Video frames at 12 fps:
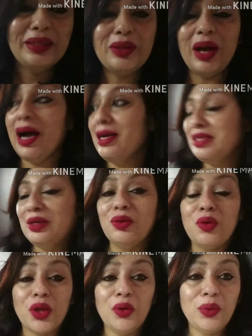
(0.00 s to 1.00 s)
तो आज इन
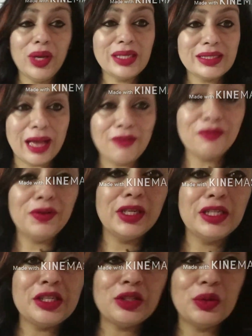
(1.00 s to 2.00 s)
लोगों के हुए एग्ज़ाम
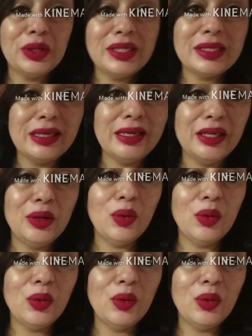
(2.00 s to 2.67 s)
फिनिश तो इसलिए ये